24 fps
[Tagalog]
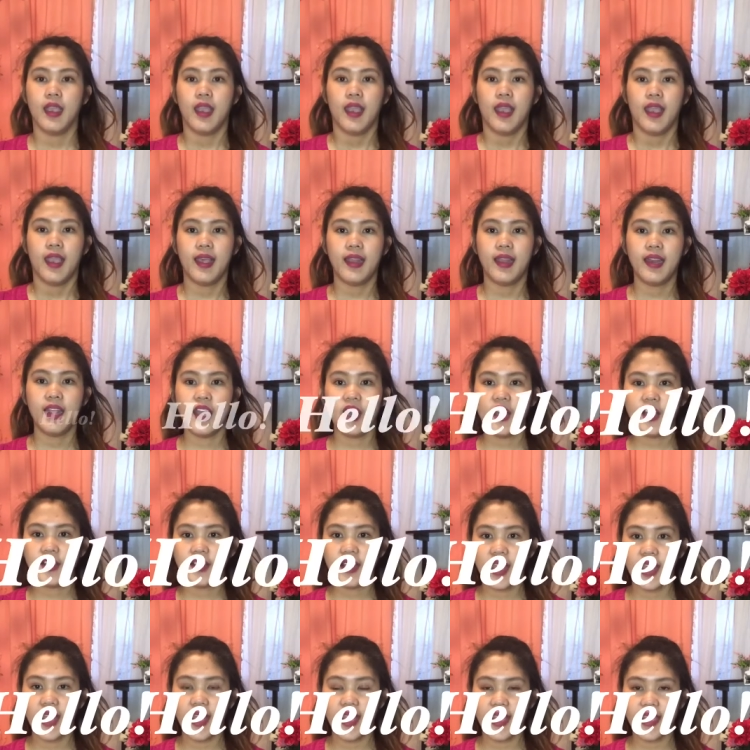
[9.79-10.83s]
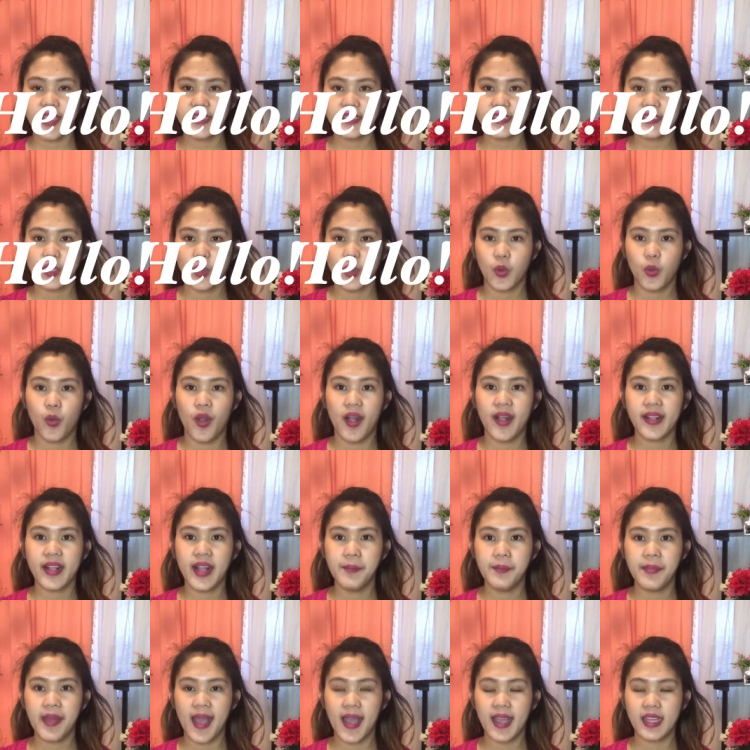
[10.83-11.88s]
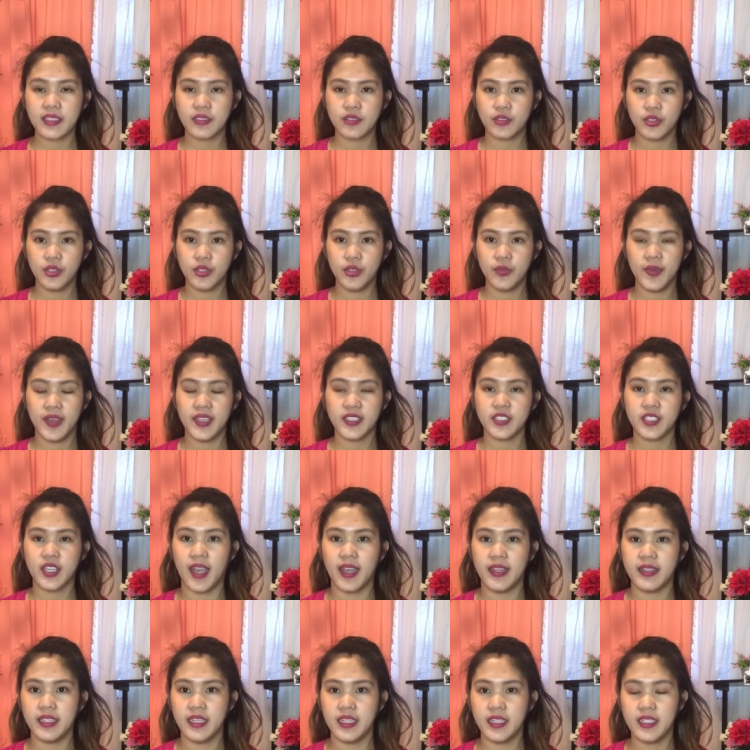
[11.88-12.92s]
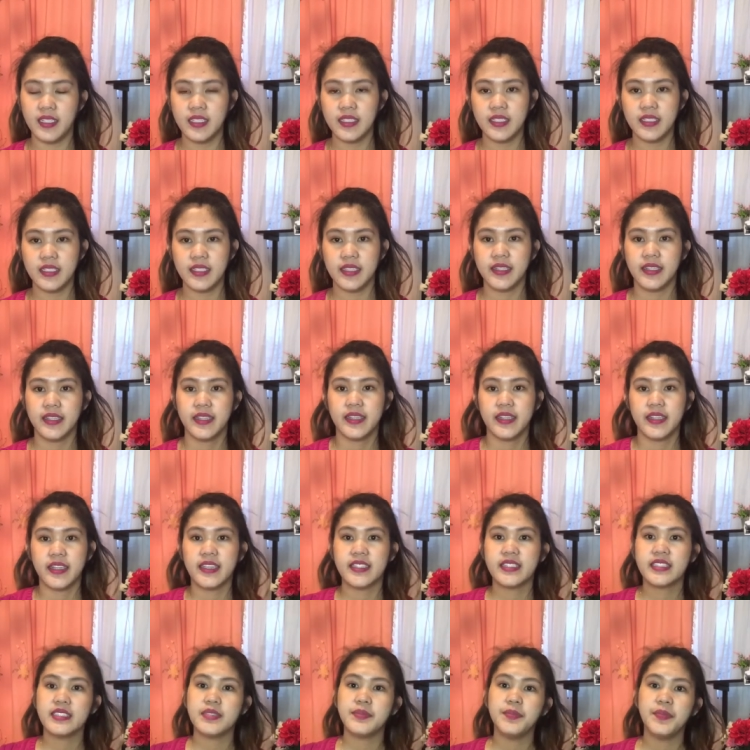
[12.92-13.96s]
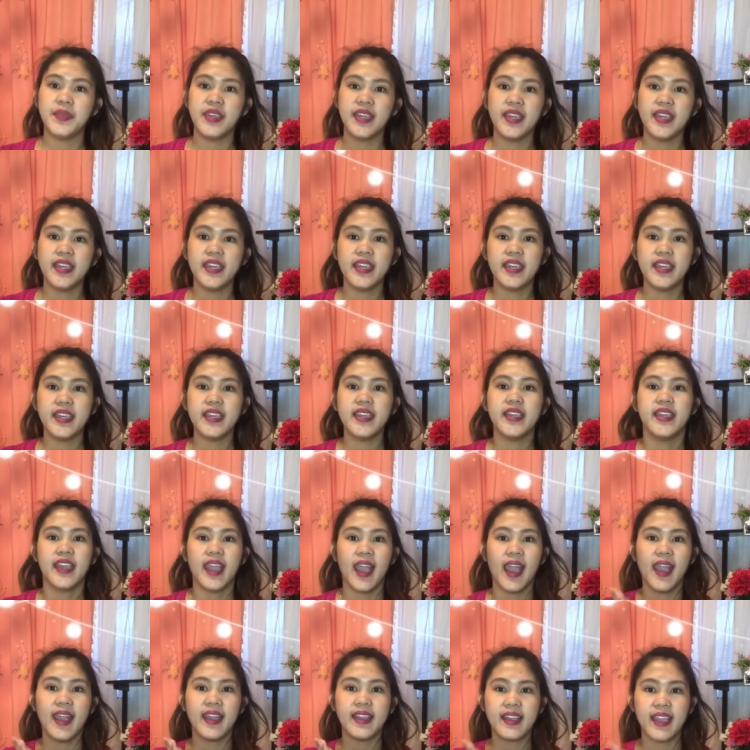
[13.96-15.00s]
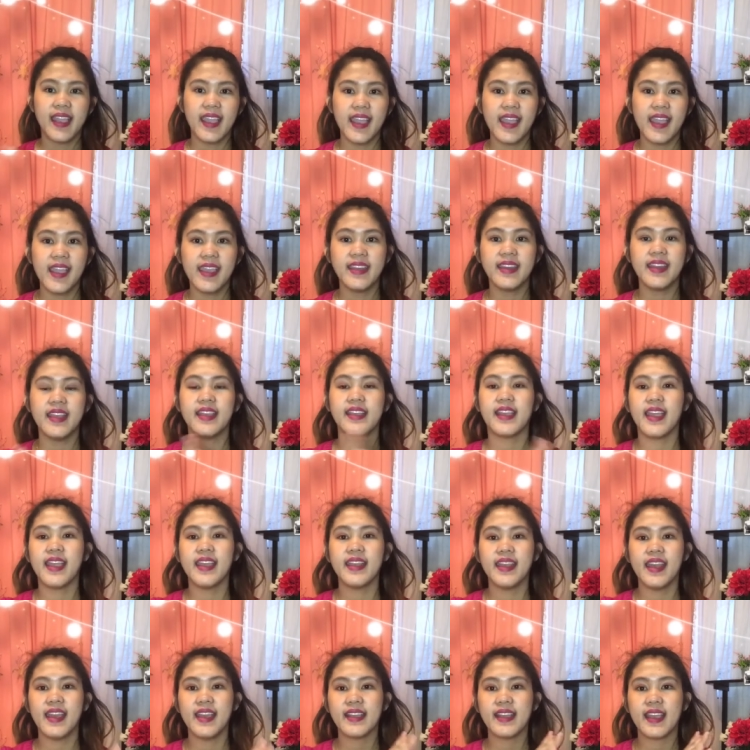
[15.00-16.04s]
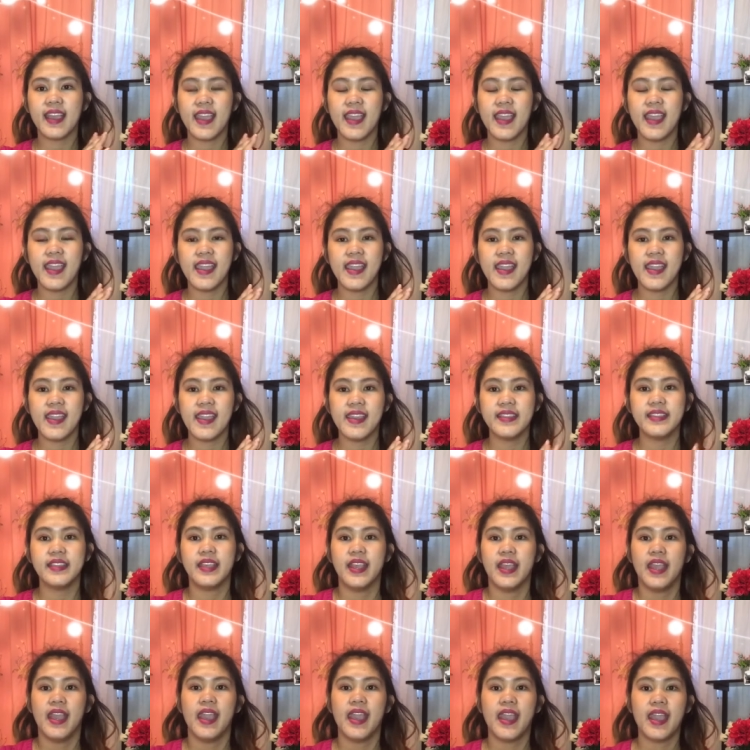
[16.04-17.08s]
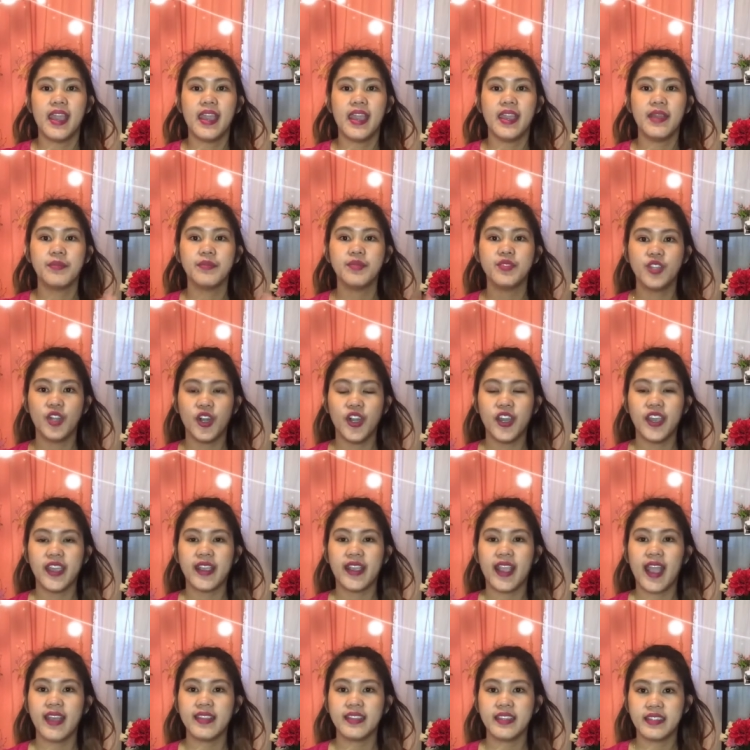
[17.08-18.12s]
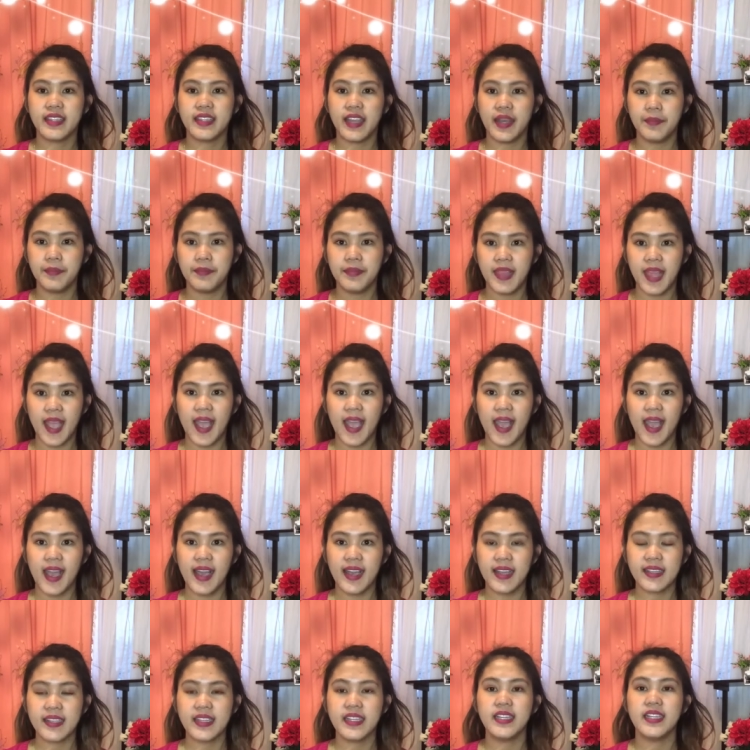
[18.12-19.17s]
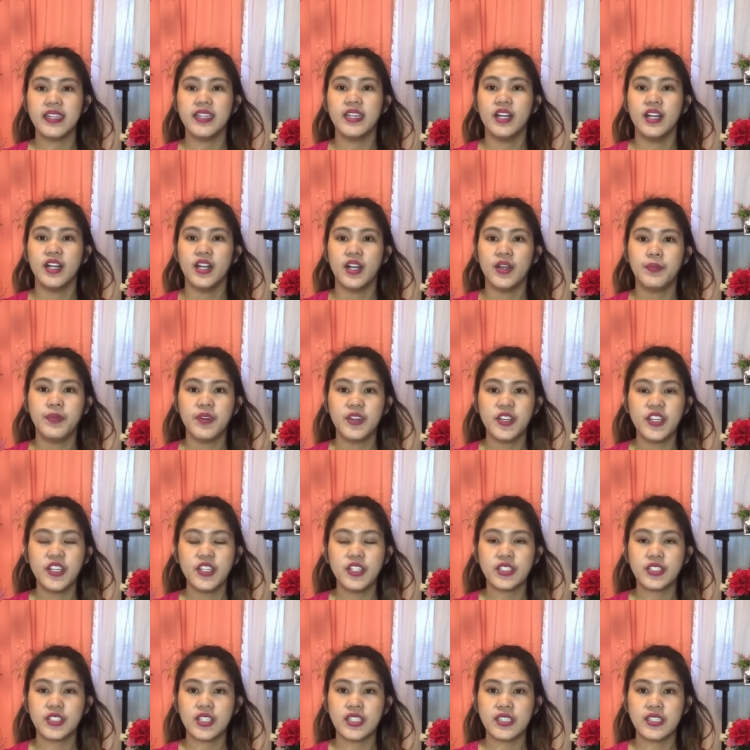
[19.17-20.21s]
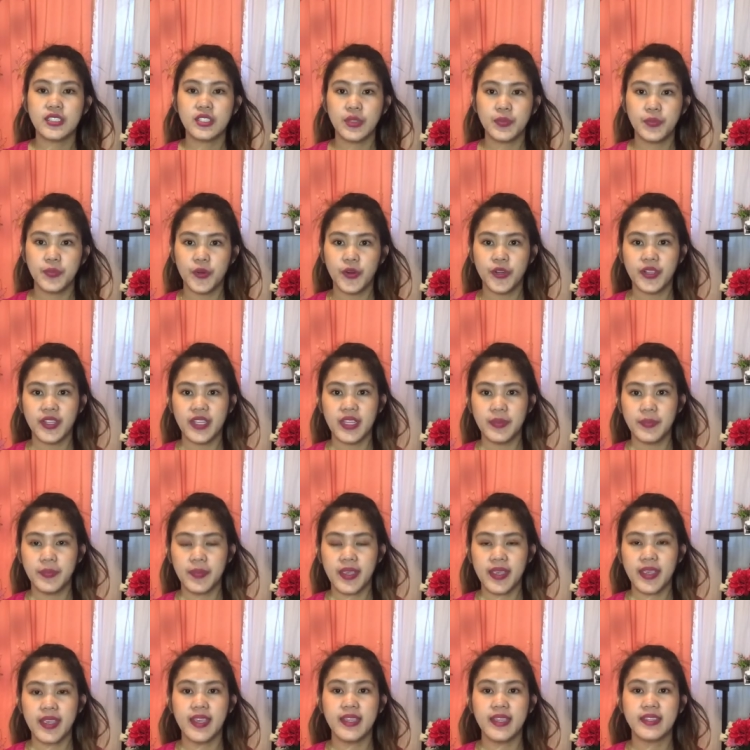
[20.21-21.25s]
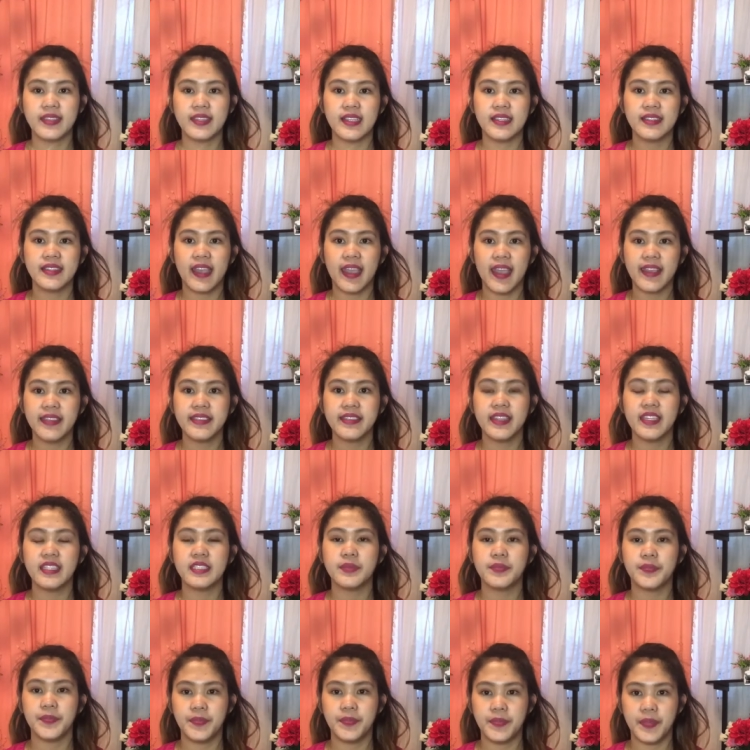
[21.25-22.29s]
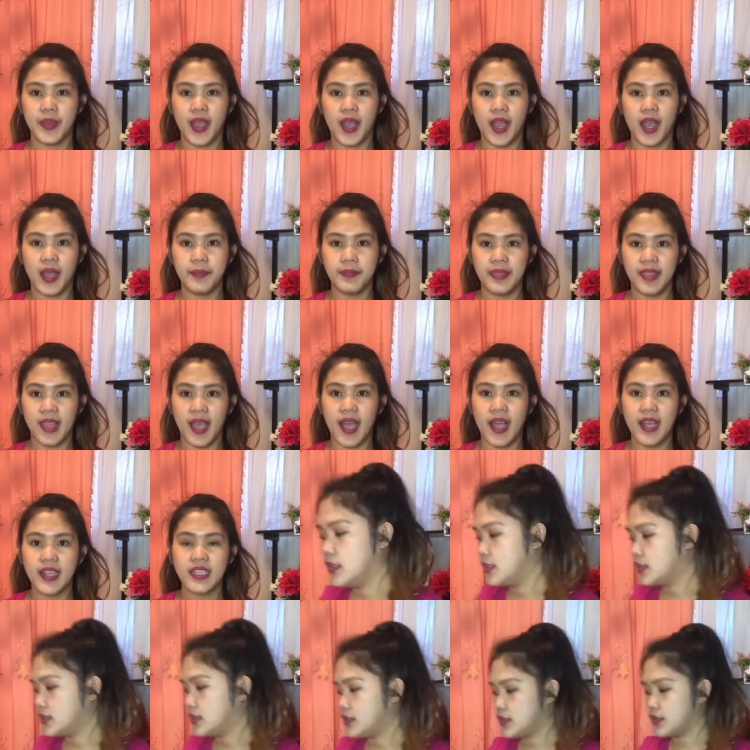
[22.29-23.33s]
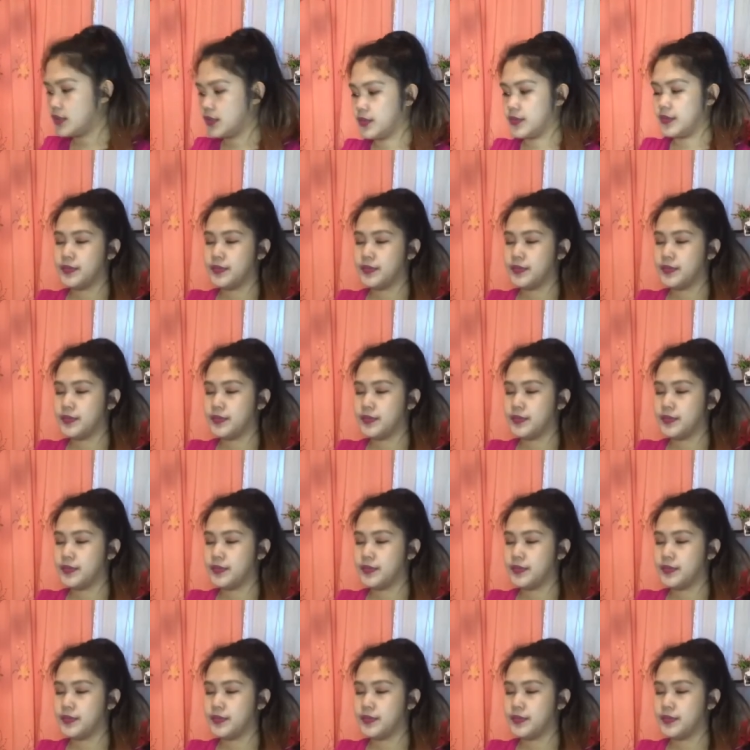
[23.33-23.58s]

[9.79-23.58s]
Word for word: Hello guys! Welcome back to my channel. It's me again, again, again. Enjoy Canada vlog. Hopefully you're still supporting me until the end this uh, vlog.